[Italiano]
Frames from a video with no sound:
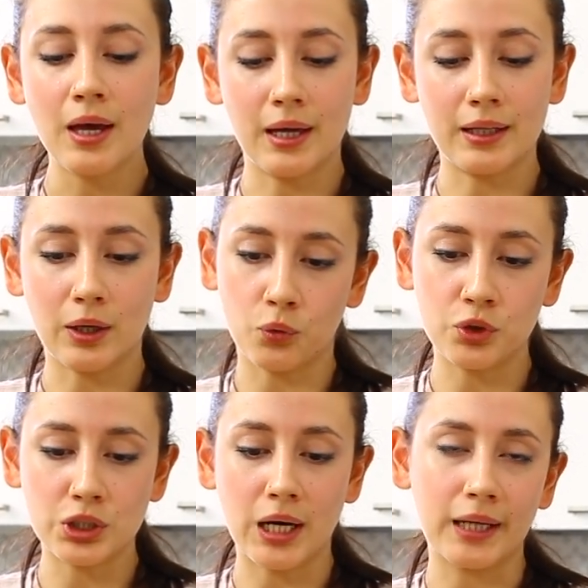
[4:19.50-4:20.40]
eh, da
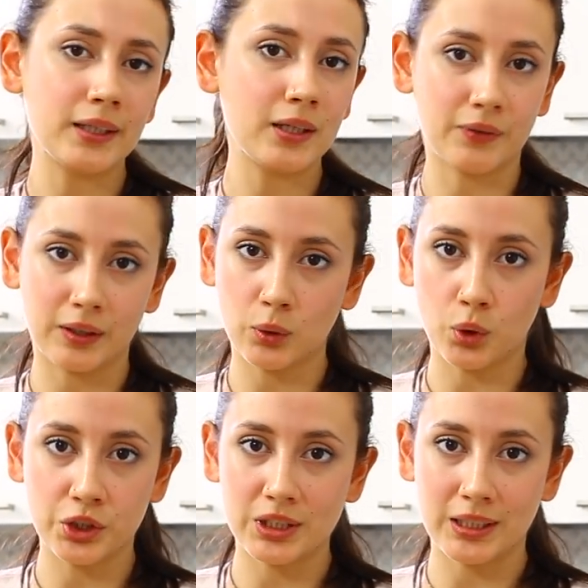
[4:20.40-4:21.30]
congelate, le fate
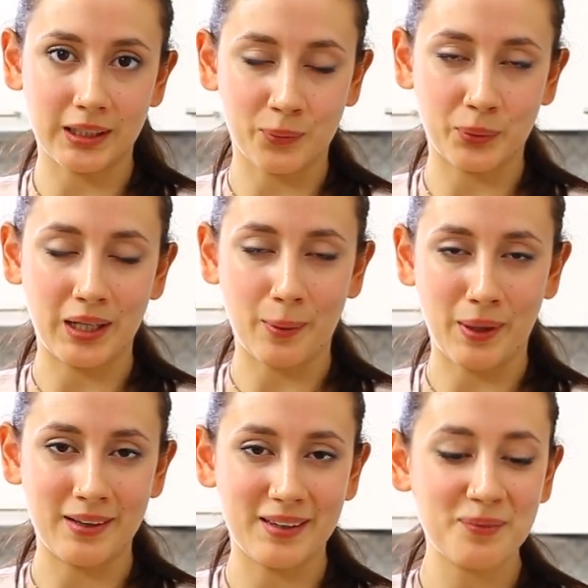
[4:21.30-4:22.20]
cuocere
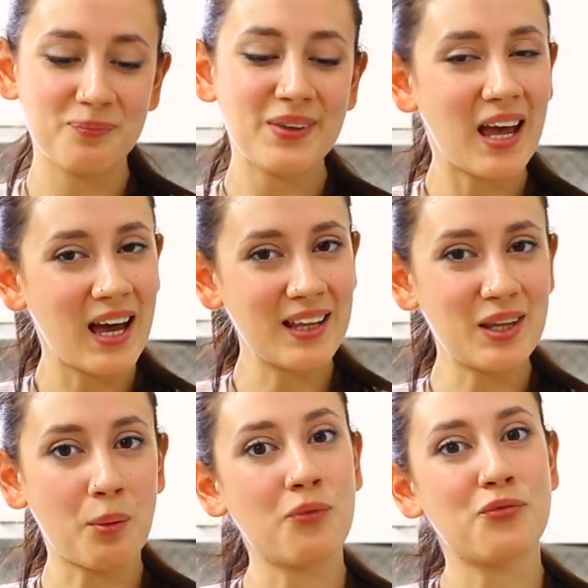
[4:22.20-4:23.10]
tranquillamente.
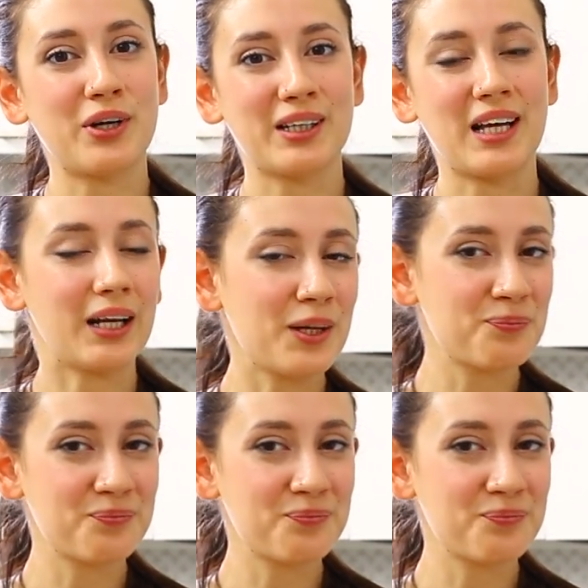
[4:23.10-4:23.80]
Andiamo a infornare.